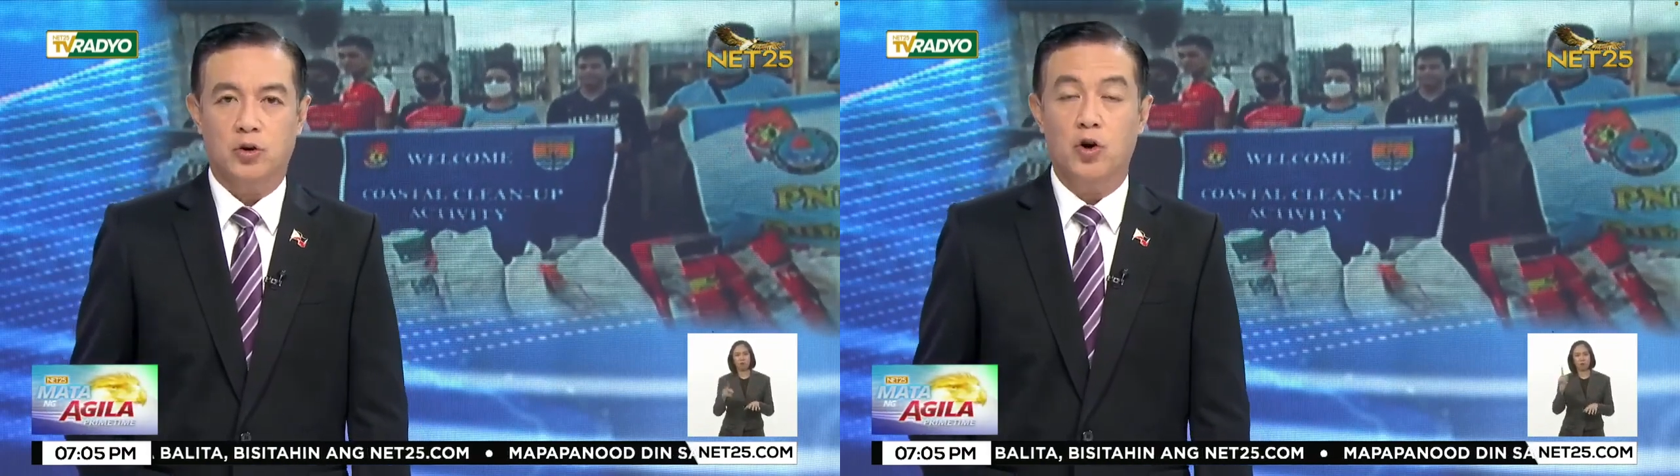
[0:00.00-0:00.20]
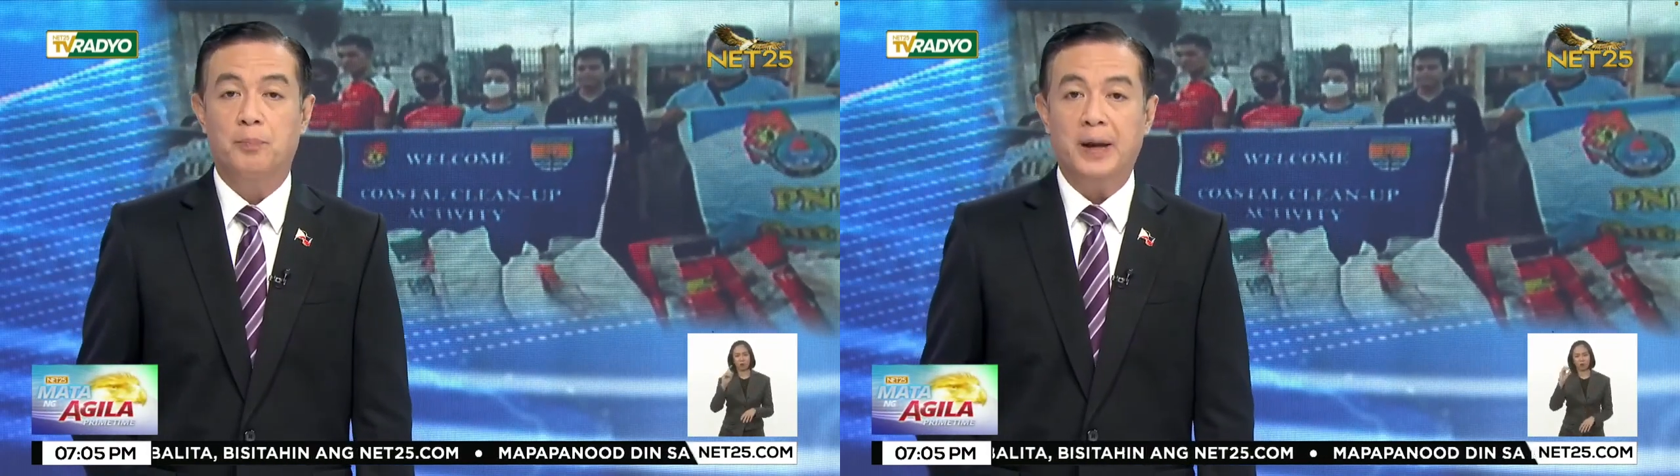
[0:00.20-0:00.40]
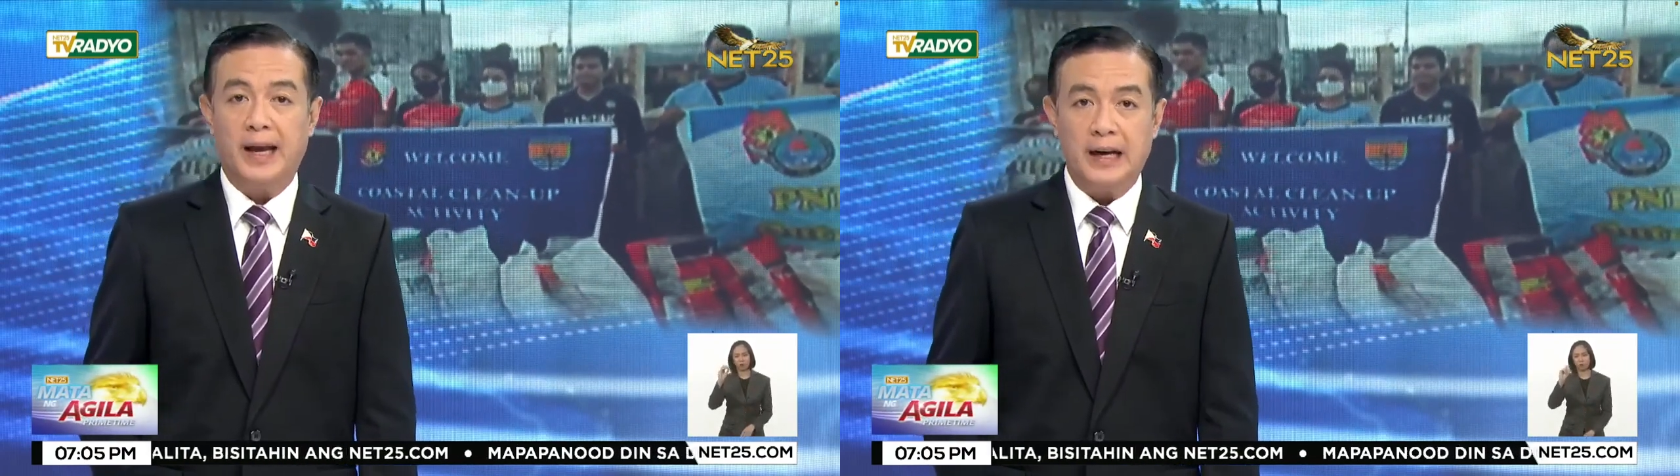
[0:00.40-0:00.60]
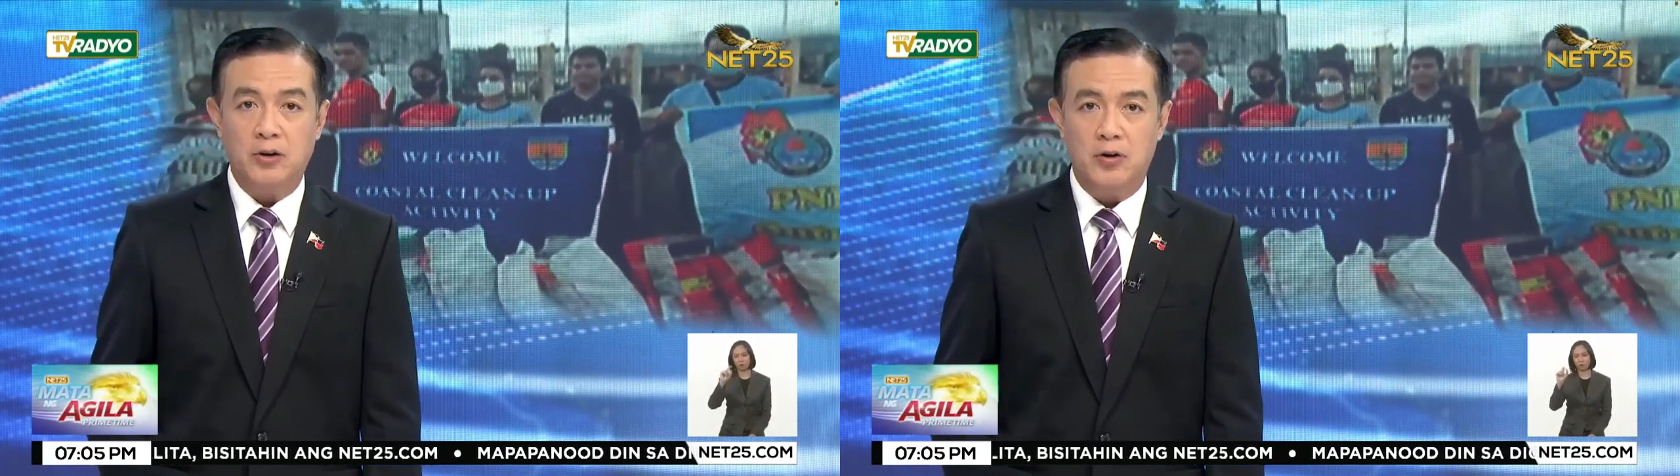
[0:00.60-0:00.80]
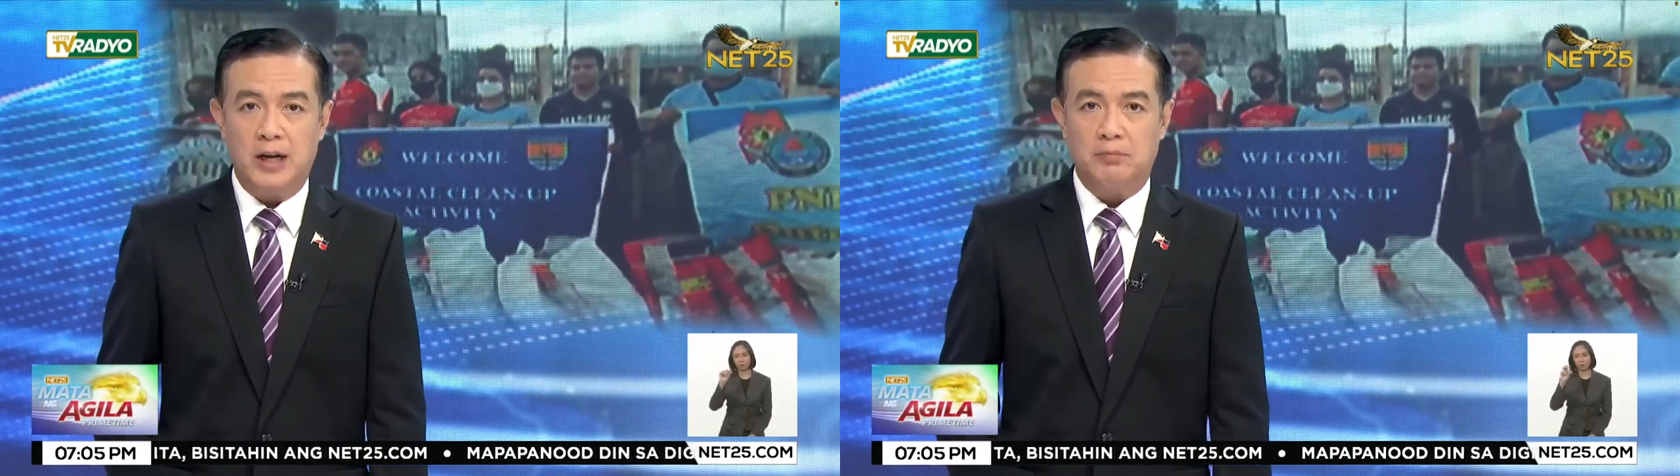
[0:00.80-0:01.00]

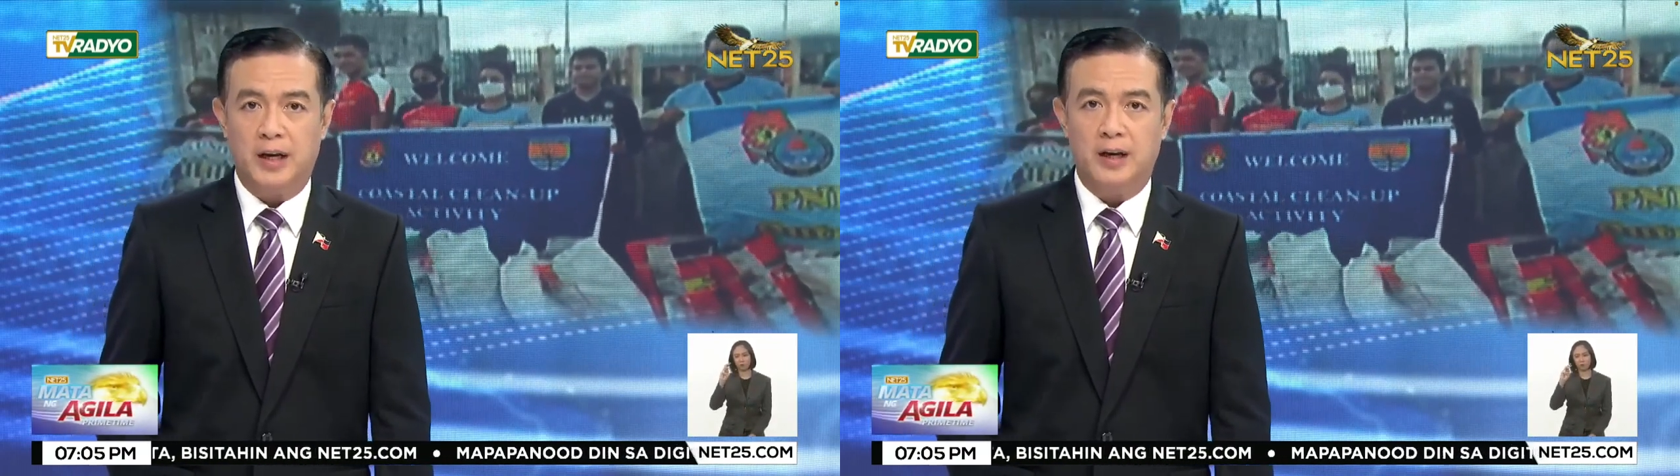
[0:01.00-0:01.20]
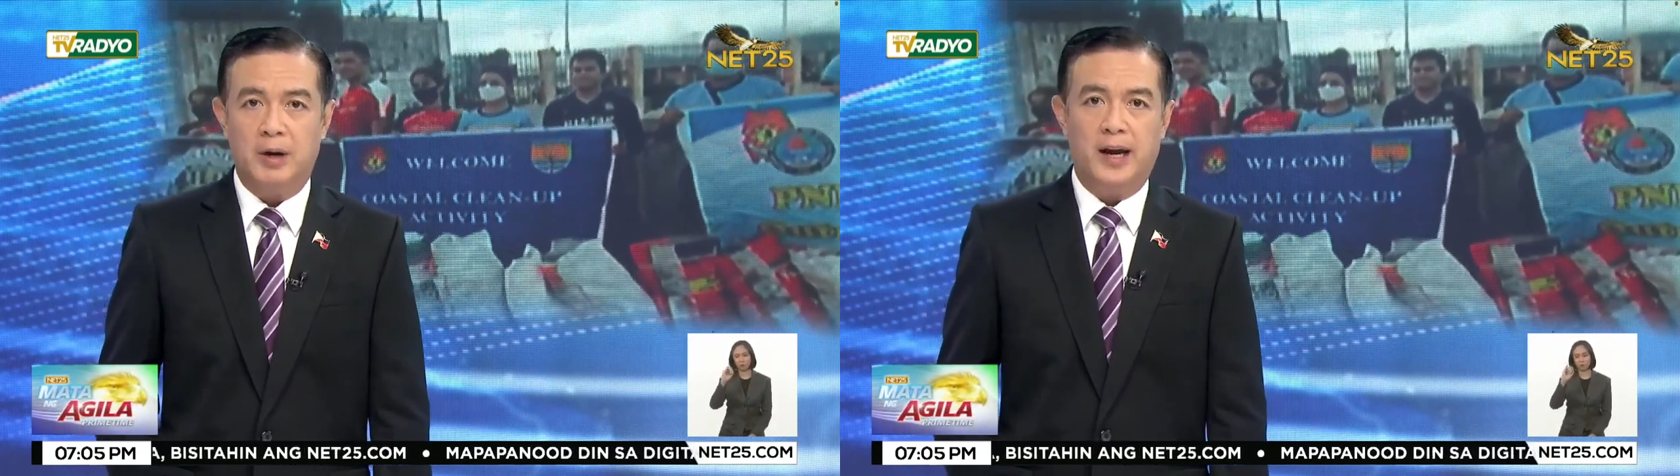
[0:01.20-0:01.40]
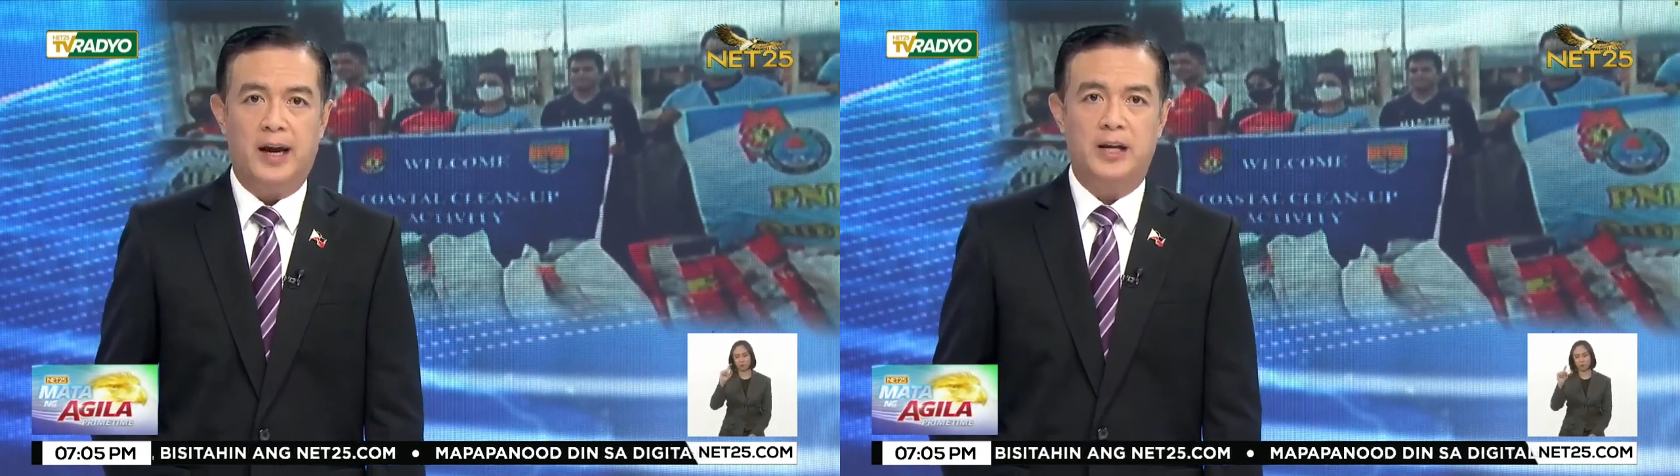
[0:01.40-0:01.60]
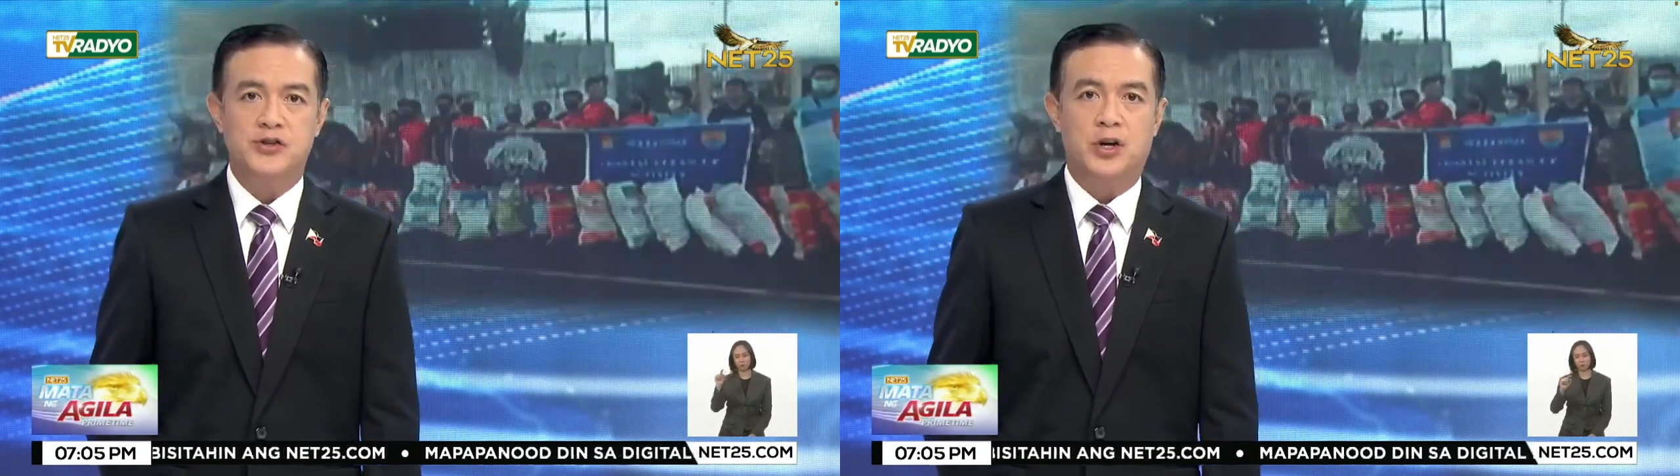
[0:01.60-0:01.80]
Gobyerno at maging mga